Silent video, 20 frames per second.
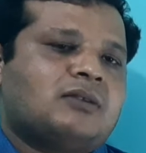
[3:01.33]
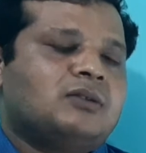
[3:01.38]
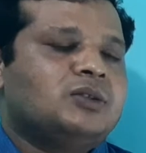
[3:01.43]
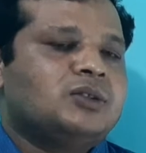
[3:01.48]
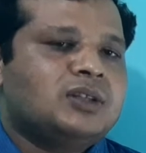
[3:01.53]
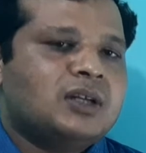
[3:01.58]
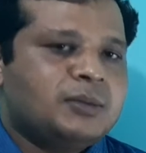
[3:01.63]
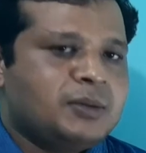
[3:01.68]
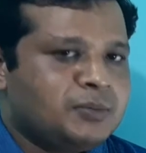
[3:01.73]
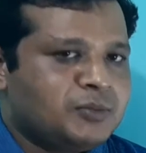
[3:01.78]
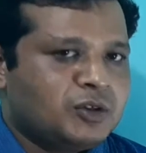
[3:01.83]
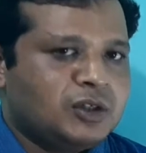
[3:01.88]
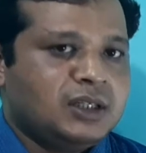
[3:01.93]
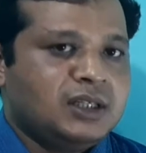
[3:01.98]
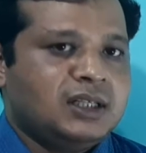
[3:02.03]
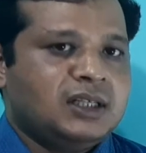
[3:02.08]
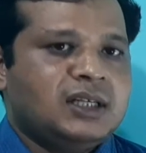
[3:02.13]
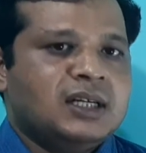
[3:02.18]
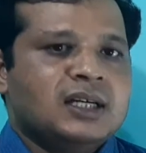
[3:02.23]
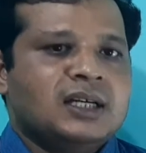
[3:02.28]
এখন যদি আমি
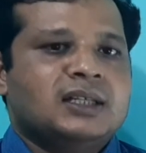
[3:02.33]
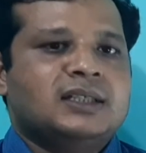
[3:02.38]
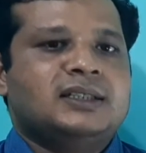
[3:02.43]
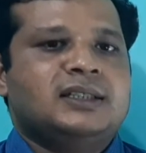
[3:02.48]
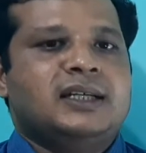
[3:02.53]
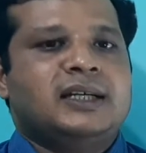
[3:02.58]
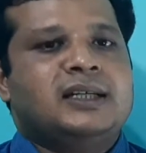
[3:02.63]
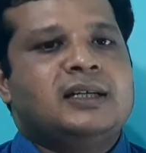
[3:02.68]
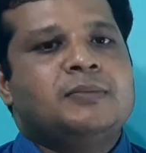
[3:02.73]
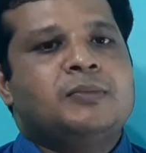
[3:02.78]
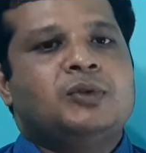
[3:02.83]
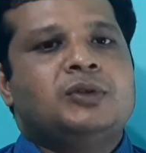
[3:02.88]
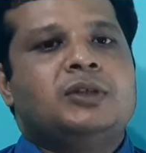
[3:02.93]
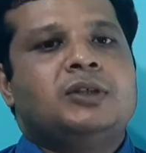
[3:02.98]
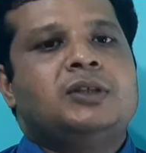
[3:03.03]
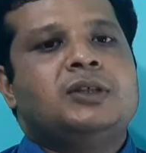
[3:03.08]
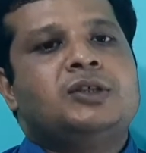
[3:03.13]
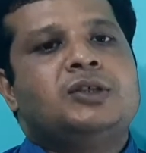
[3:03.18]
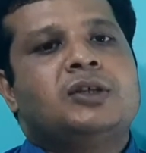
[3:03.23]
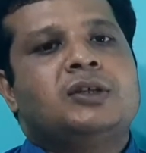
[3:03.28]
বলি যে একটি
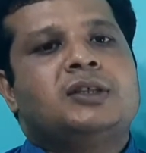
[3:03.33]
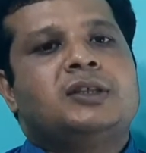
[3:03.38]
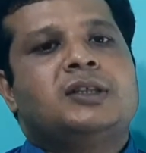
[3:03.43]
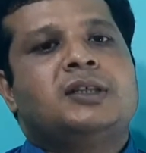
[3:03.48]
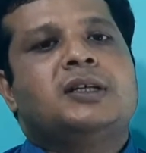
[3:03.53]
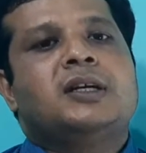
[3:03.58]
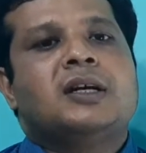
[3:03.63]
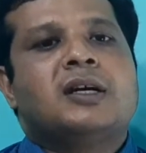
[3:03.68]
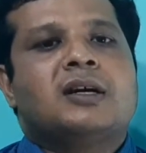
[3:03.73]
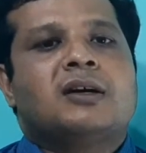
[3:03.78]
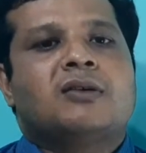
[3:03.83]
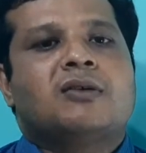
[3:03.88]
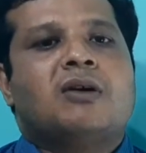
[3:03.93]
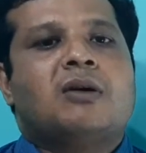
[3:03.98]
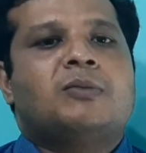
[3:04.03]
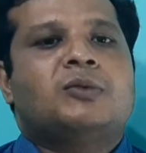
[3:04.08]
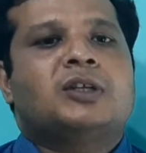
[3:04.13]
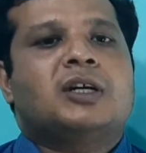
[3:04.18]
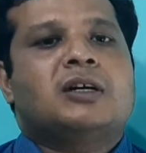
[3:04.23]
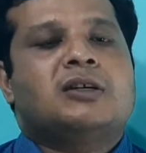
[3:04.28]
বৈদ্যুতিক যন্ত্রের
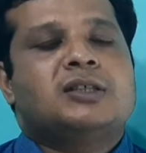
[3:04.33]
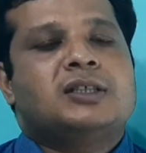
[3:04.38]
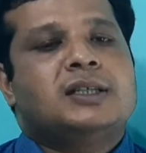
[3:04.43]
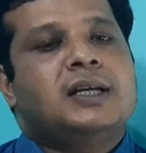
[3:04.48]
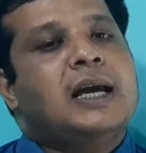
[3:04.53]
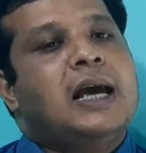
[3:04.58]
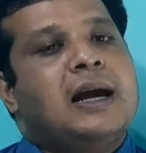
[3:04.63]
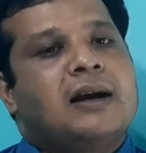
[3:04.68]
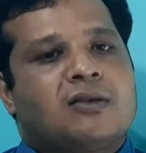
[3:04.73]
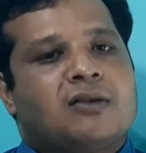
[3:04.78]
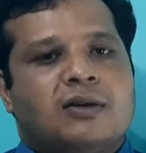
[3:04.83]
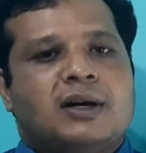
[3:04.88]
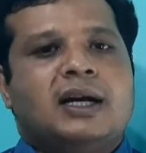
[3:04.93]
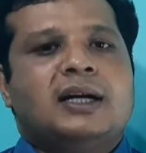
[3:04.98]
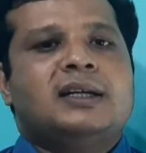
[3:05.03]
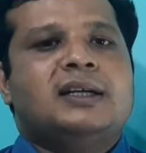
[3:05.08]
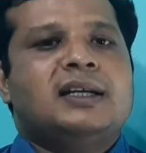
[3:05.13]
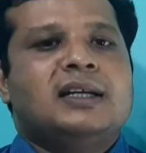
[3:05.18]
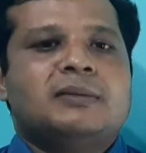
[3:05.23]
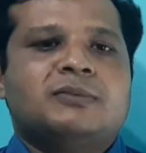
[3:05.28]
ক্ষমতা হচ্ছে এক
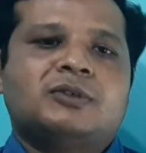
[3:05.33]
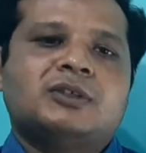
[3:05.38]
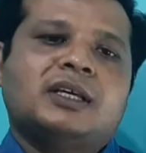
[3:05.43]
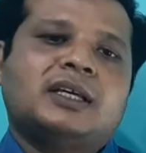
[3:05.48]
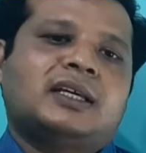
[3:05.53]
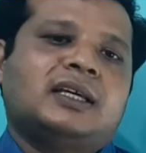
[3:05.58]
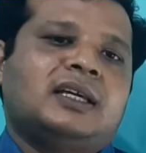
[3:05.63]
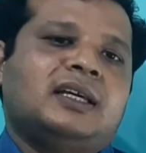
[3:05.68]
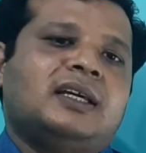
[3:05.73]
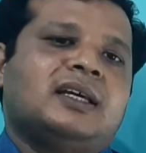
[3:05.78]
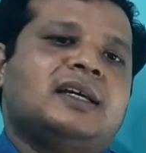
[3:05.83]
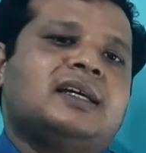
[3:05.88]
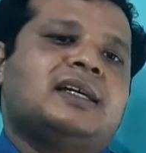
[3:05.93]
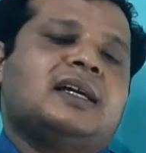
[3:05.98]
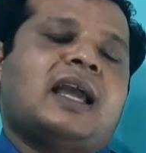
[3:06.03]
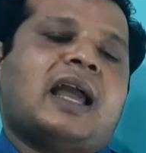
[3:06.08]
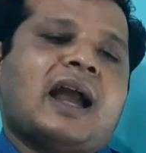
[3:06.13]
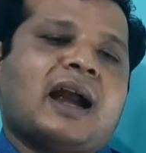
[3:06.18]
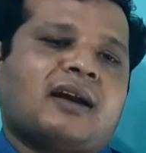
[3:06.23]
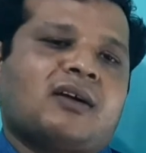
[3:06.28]
ওয়াট এবং একে
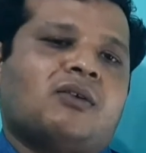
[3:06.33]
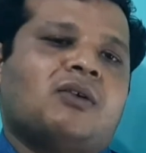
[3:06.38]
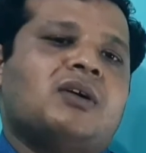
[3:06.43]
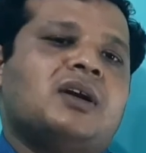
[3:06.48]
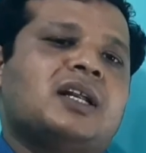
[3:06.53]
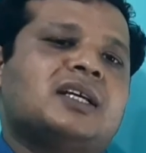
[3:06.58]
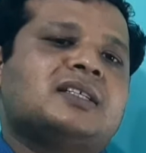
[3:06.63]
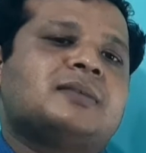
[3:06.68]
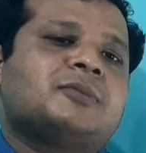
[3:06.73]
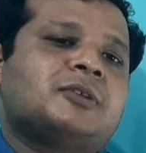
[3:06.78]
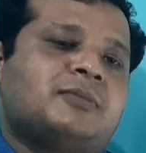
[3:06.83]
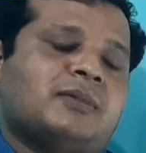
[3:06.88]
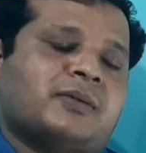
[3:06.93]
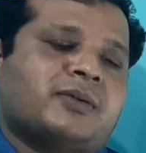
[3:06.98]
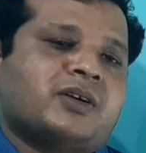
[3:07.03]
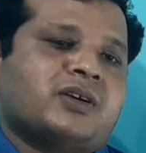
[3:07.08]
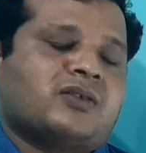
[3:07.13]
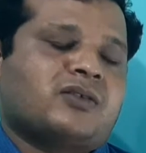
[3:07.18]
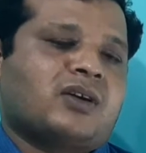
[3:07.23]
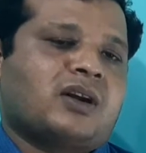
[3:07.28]
এক ঘন্টা যাবৎ
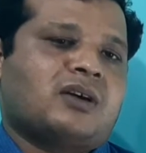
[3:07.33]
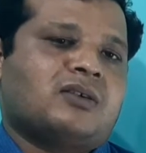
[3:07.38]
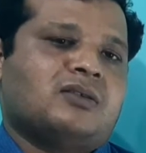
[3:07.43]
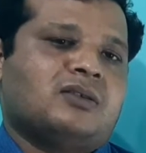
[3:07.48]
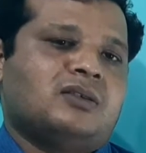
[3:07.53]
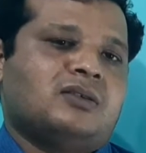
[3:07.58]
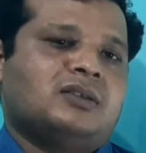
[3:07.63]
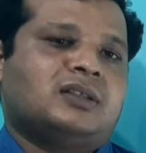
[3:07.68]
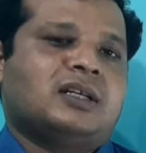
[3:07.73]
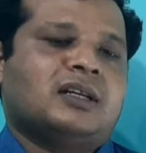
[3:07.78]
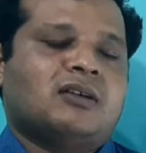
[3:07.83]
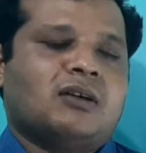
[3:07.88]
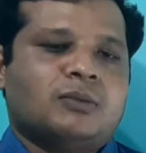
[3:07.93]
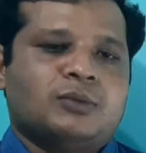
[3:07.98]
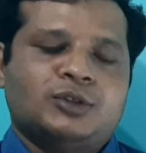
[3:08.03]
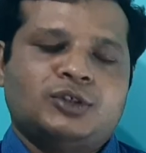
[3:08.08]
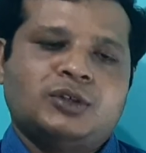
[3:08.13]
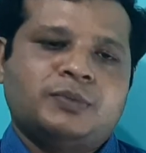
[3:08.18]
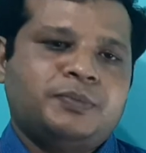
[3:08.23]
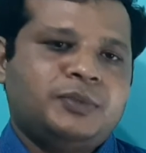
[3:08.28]
ব্যবহার করা হলো তাহলে
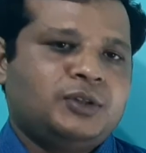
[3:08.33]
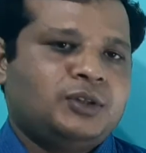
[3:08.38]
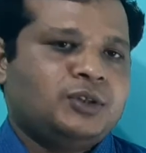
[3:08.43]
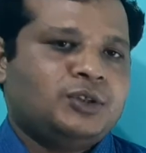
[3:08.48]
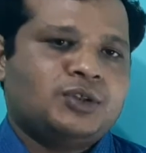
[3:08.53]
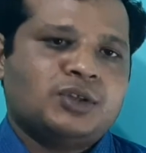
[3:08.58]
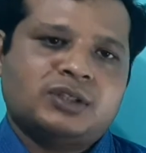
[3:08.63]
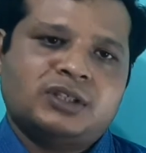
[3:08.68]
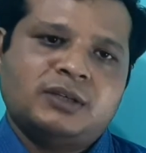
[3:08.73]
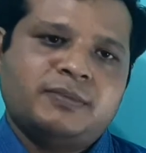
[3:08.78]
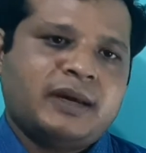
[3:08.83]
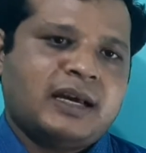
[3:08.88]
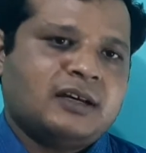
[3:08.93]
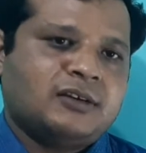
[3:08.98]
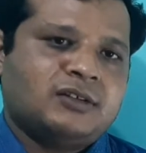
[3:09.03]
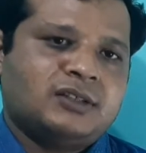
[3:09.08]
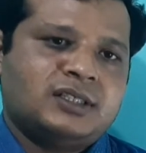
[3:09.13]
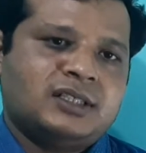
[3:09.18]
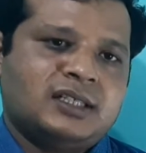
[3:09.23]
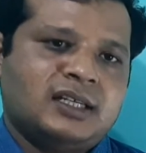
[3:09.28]
অবশ্যই বিদ্যুৎ শক্তি ব্যয়
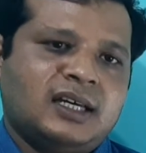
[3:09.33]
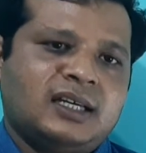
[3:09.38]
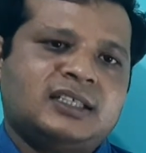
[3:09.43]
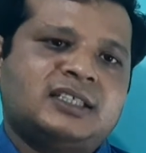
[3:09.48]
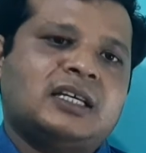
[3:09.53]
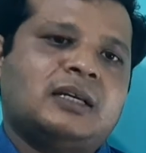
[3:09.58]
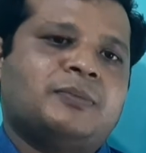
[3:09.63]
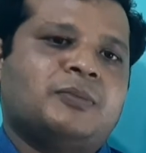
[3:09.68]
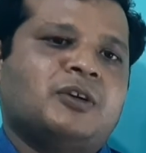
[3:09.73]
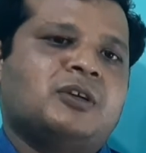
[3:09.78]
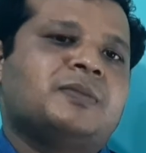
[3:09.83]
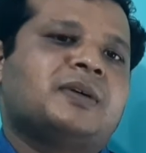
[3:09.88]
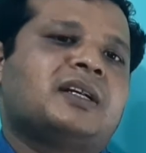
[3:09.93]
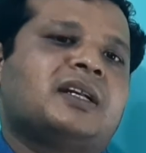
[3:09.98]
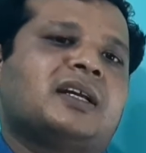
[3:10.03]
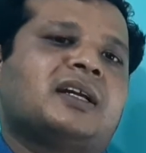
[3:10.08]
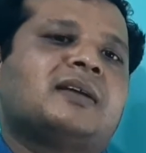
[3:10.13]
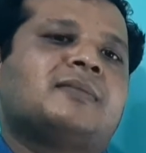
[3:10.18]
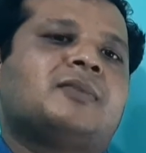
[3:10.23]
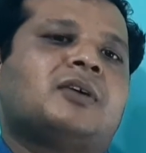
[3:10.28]
হচ্ছে সেই
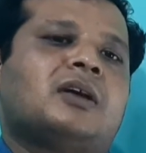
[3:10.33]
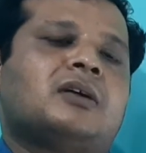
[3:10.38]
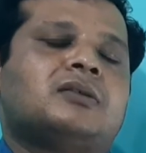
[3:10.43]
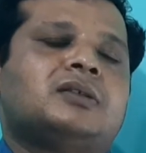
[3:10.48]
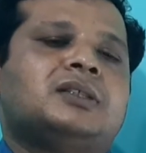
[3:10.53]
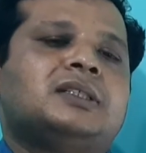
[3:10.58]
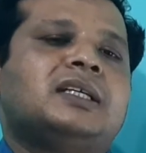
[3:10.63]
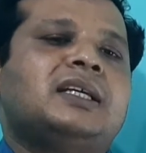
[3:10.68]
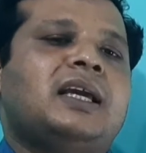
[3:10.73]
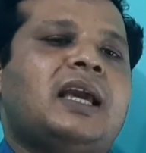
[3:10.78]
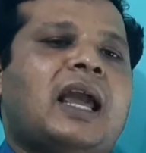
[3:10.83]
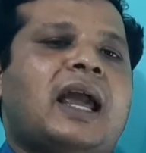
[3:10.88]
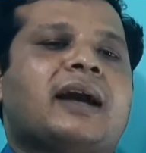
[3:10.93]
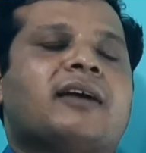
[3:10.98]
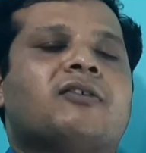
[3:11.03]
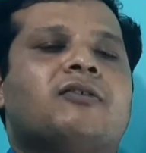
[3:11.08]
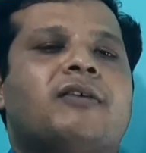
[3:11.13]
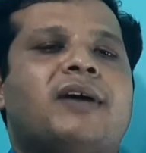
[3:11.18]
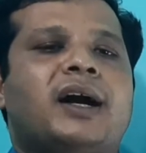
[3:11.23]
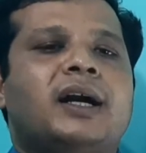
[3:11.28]
পরিমাণটাকে বলা হচ্ছে
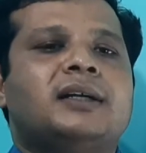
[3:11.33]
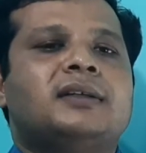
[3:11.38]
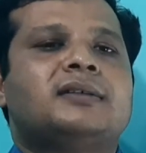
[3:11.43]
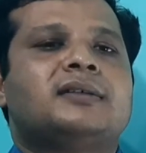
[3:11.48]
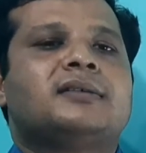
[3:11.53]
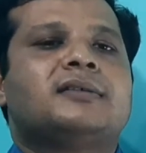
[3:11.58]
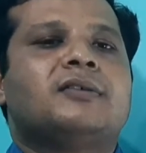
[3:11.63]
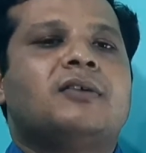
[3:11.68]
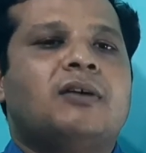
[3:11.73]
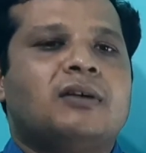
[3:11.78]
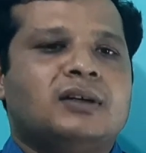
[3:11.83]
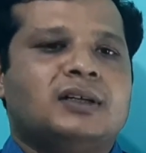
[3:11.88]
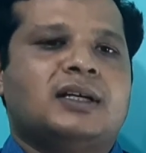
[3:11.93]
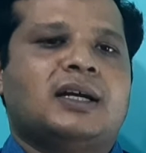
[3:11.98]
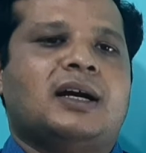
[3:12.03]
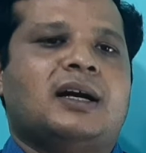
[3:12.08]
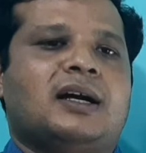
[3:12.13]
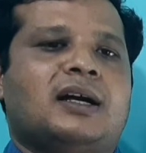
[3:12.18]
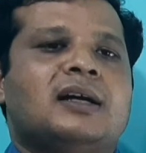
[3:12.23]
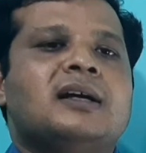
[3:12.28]
এক ওয়াট
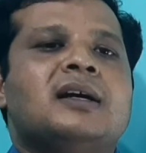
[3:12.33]
ঘন্টা